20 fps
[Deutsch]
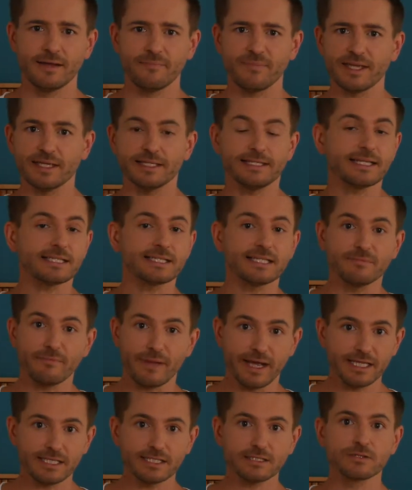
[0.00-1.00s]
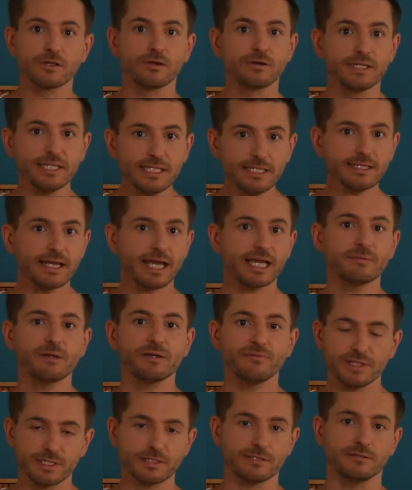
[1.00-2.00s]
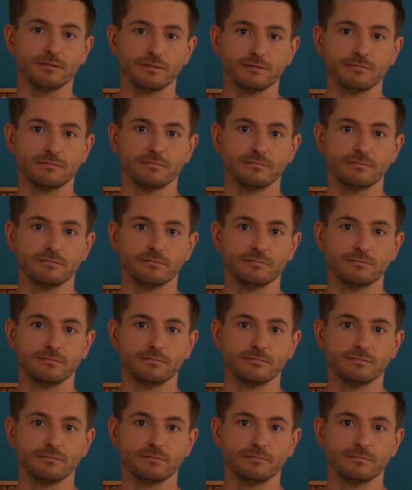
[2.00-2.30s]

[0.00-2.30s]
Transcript: äh, dass die meisten noch nicht einmal wissen,